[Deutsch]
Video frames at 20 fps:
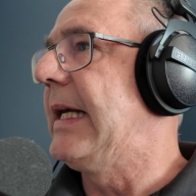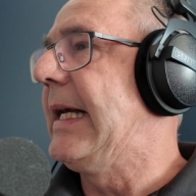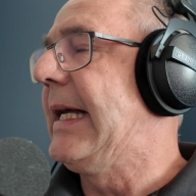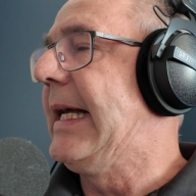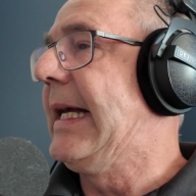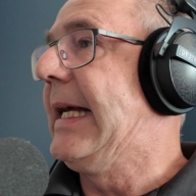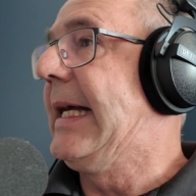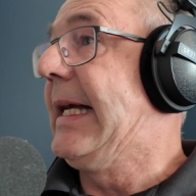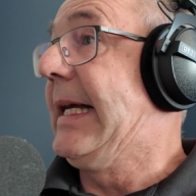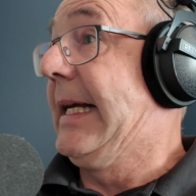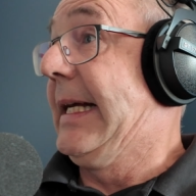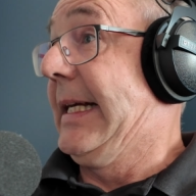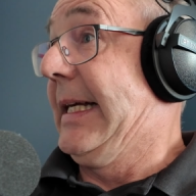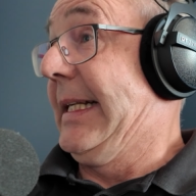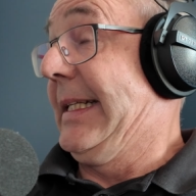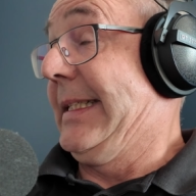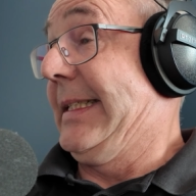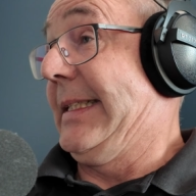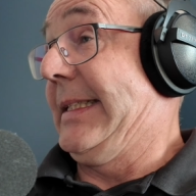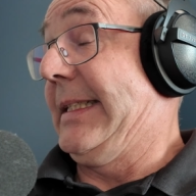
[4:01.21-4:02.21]
Mhm.
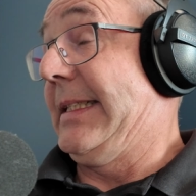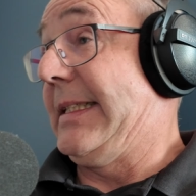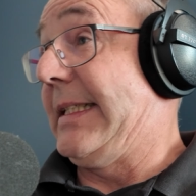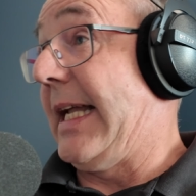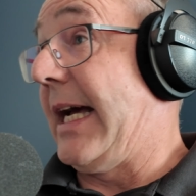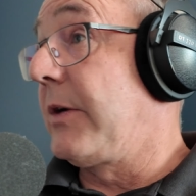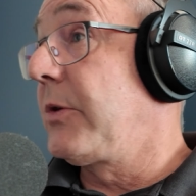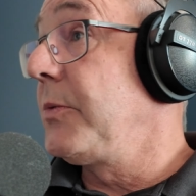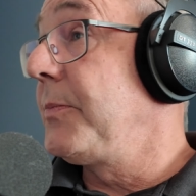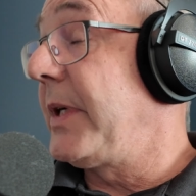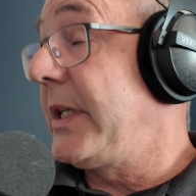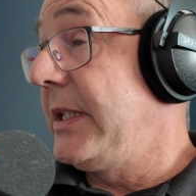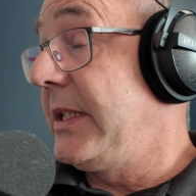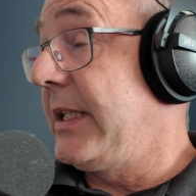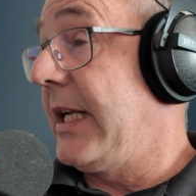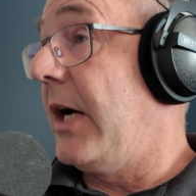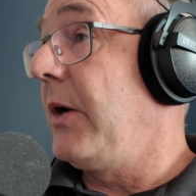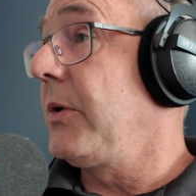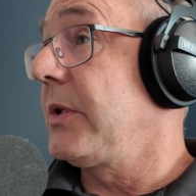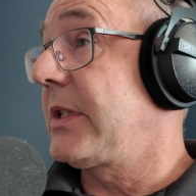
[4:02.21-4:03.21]
Darüber
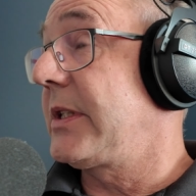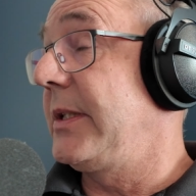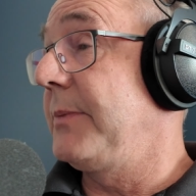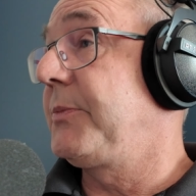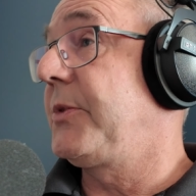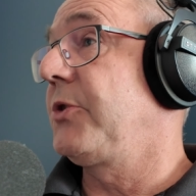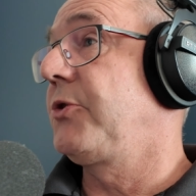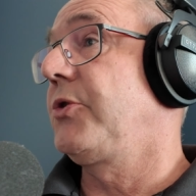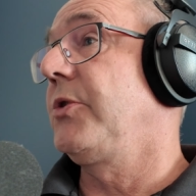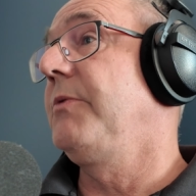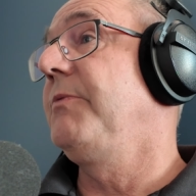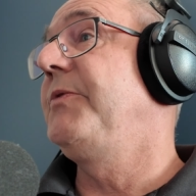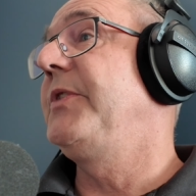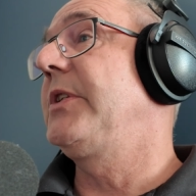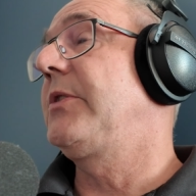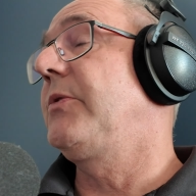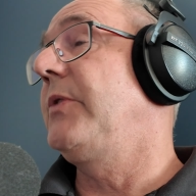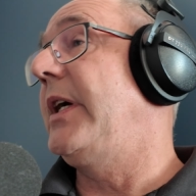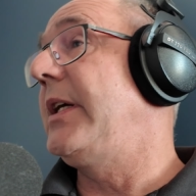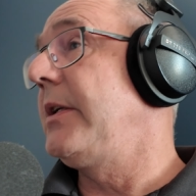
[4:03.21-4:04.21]
hinaus gibt es schon
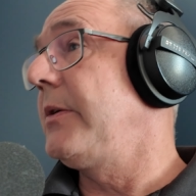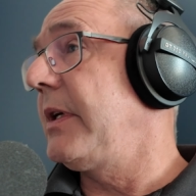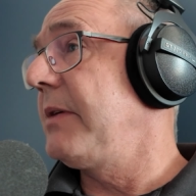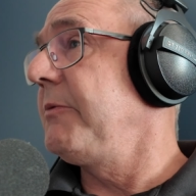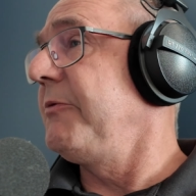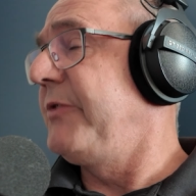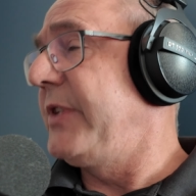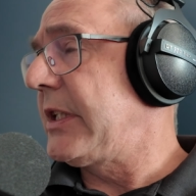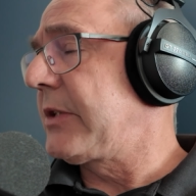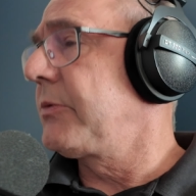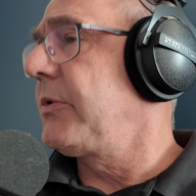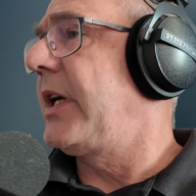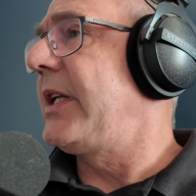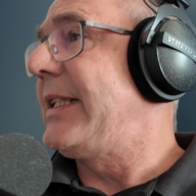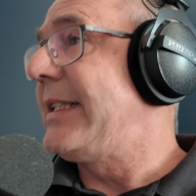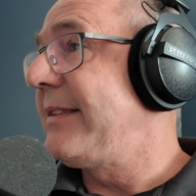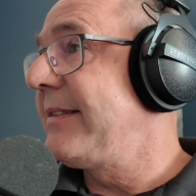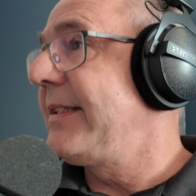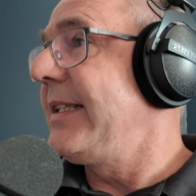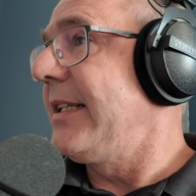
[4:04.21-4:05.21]
virtuelle,
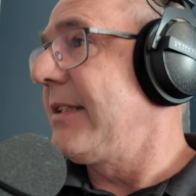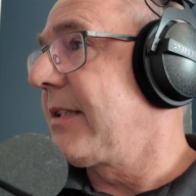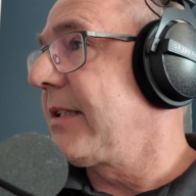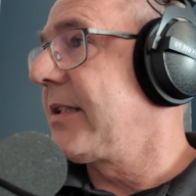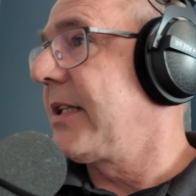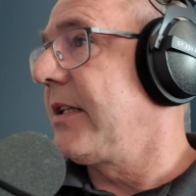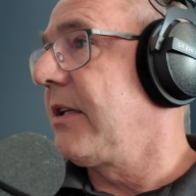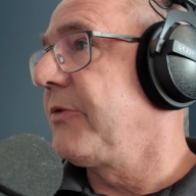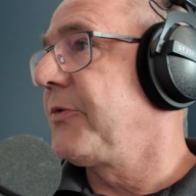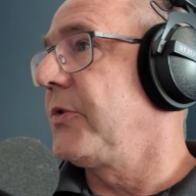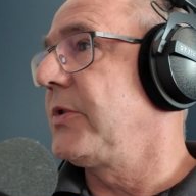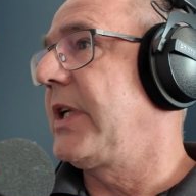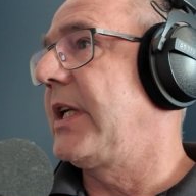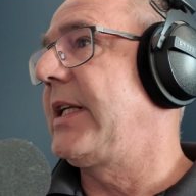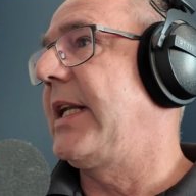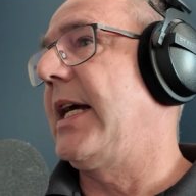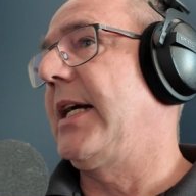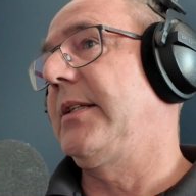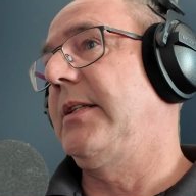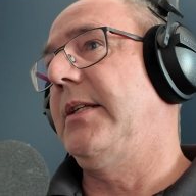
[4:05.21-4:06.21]
virtualisierte
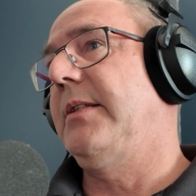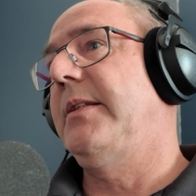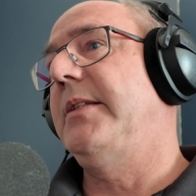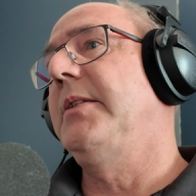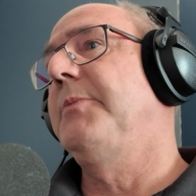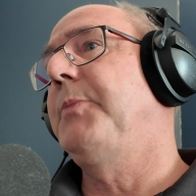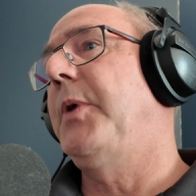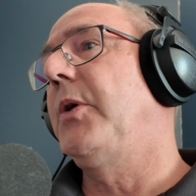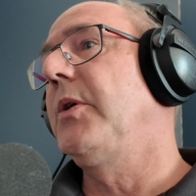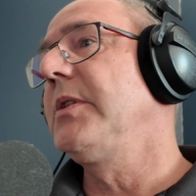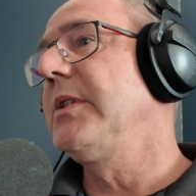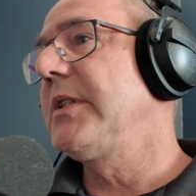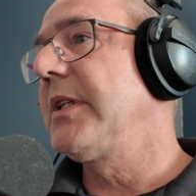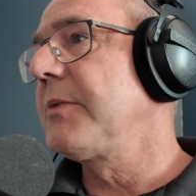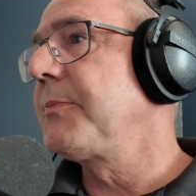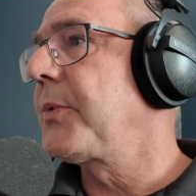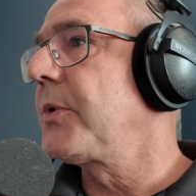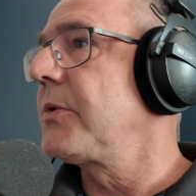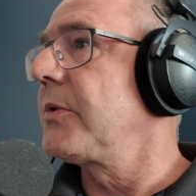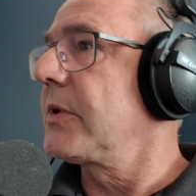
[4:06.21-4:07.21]
Telefonanlagen. Das ist bei uns
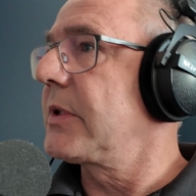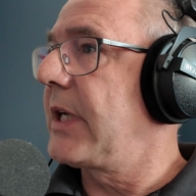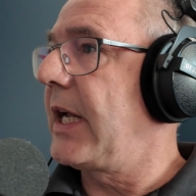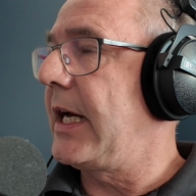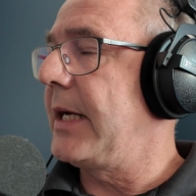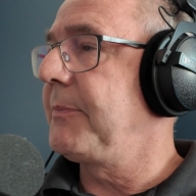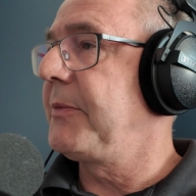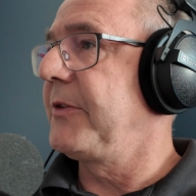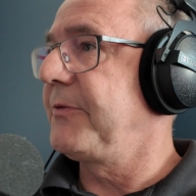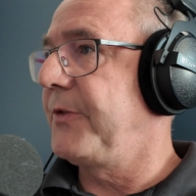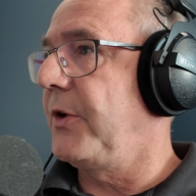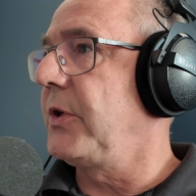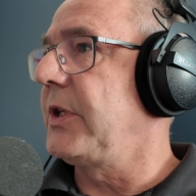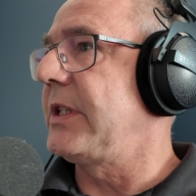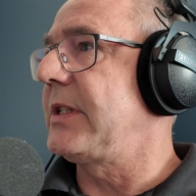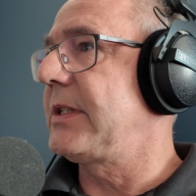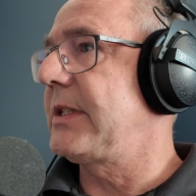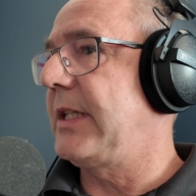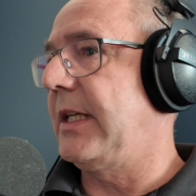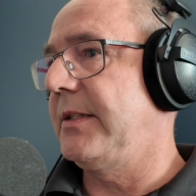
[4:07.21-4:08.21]
das Produkt Hyper
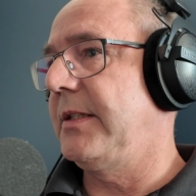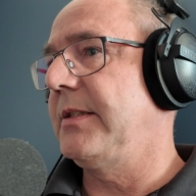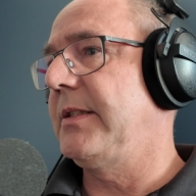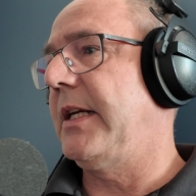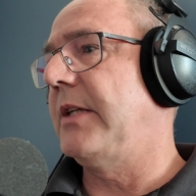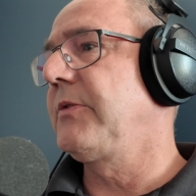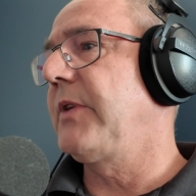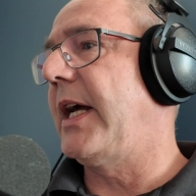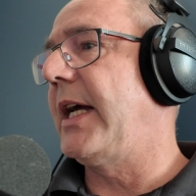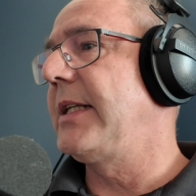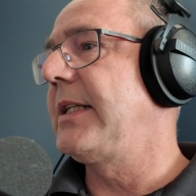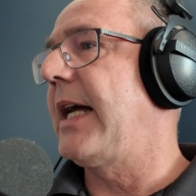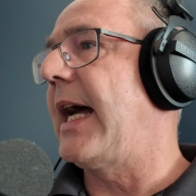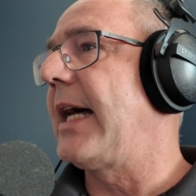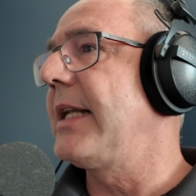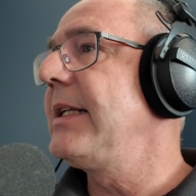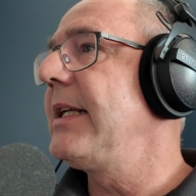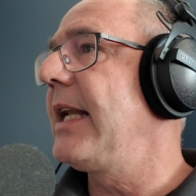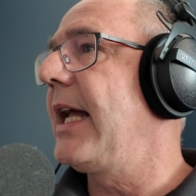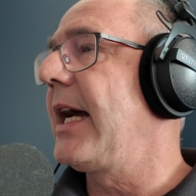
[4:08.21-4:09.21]
Voice. Das ist also eine
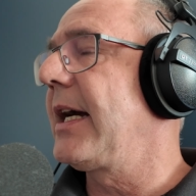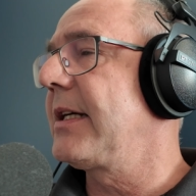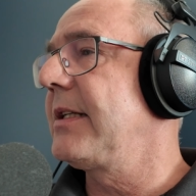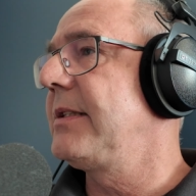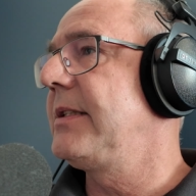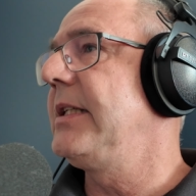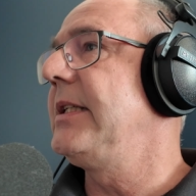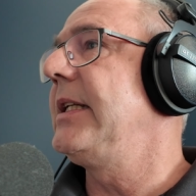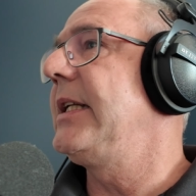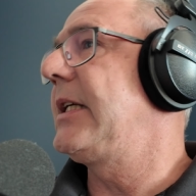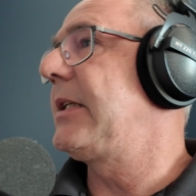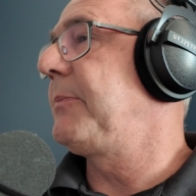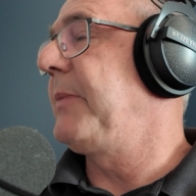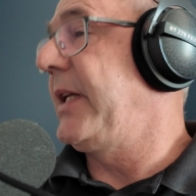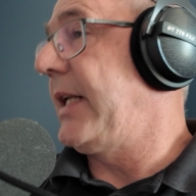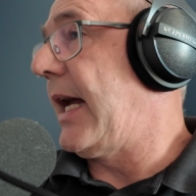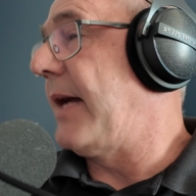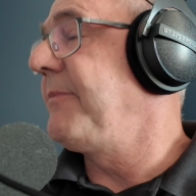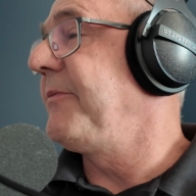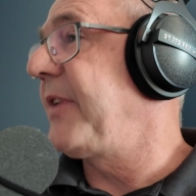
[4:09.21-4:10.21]
Anlage, die nicht
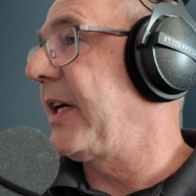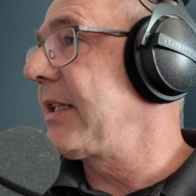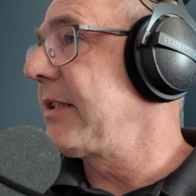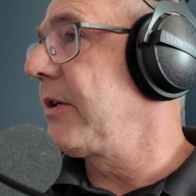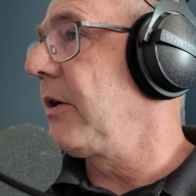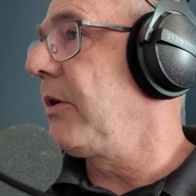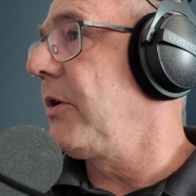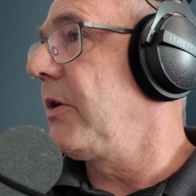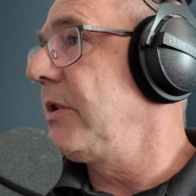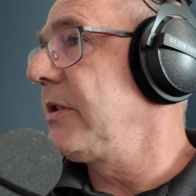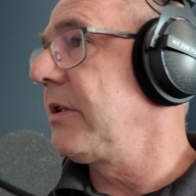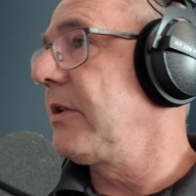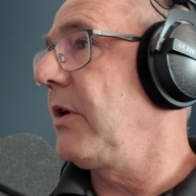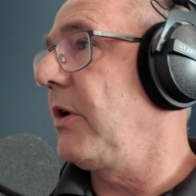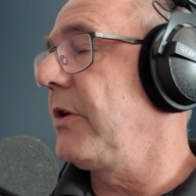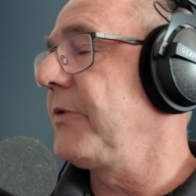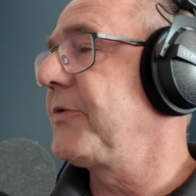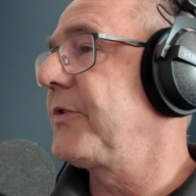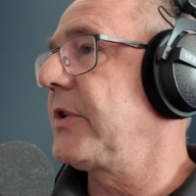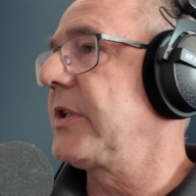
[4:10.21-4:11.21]
mehr in einem Wandgehäuse
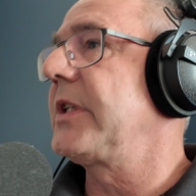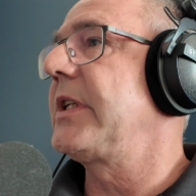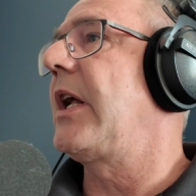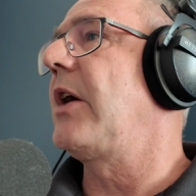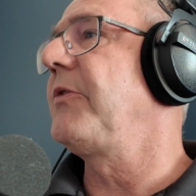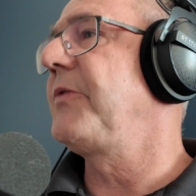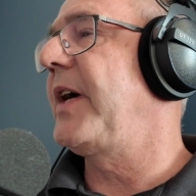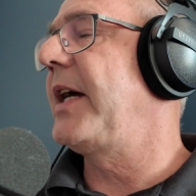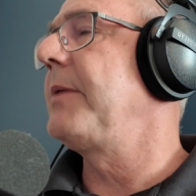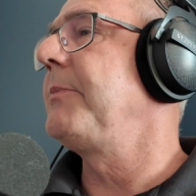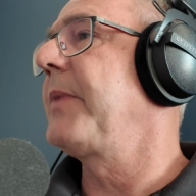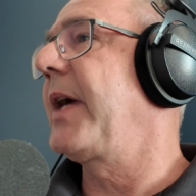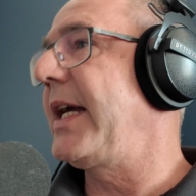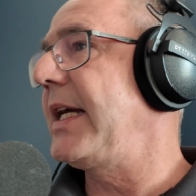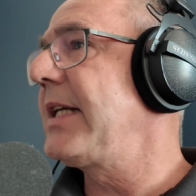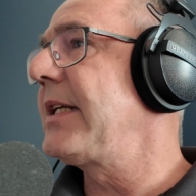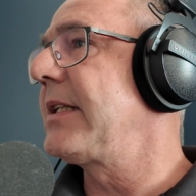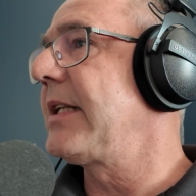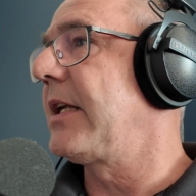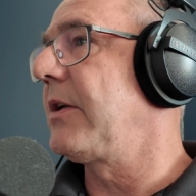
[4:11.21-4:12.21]
läuft, sondern auf einem
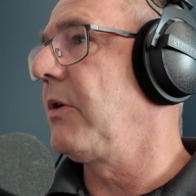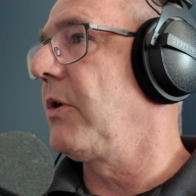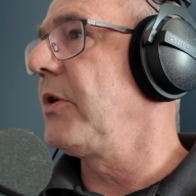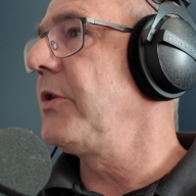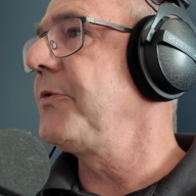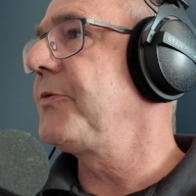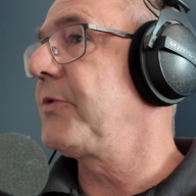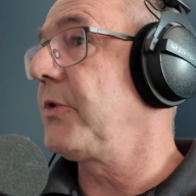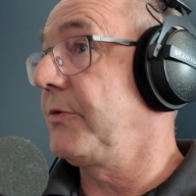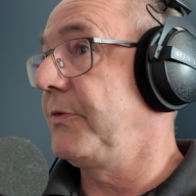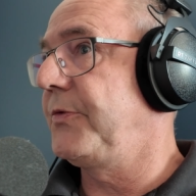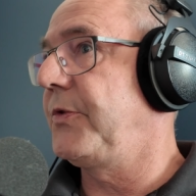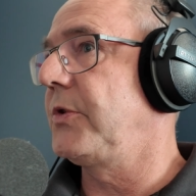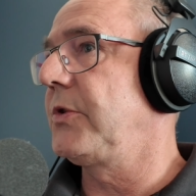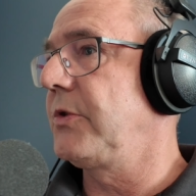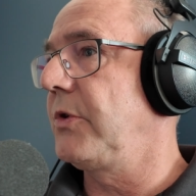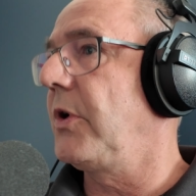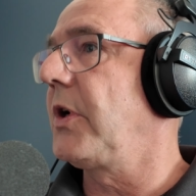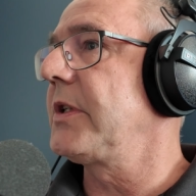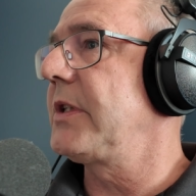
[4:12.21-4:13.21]
Rechner läuft und
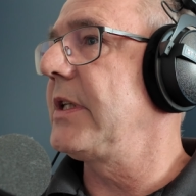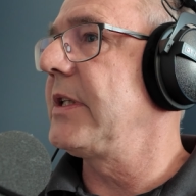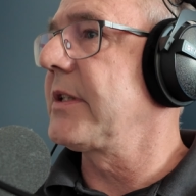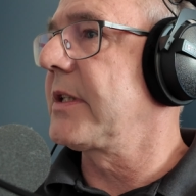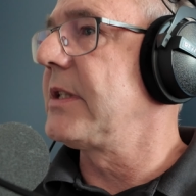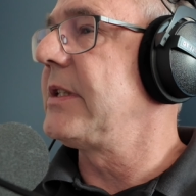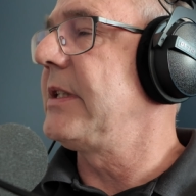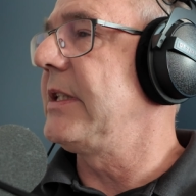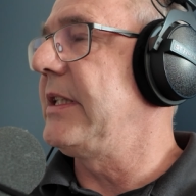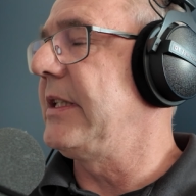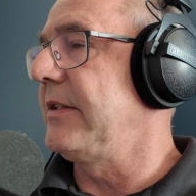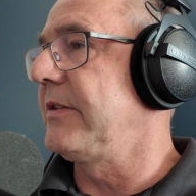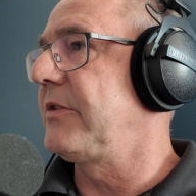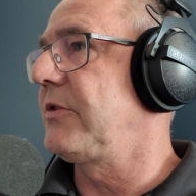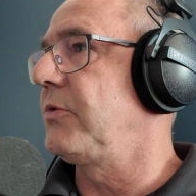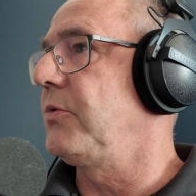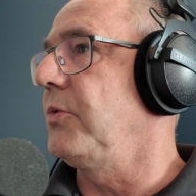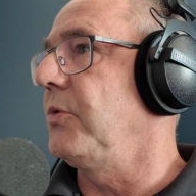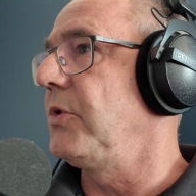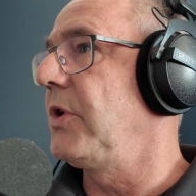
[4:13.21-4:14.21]
von dort ihren
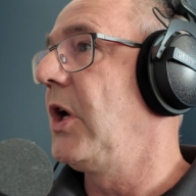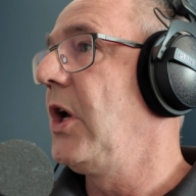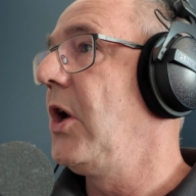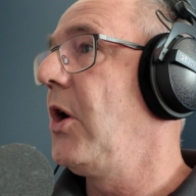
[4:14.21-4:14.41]
Dienst tut.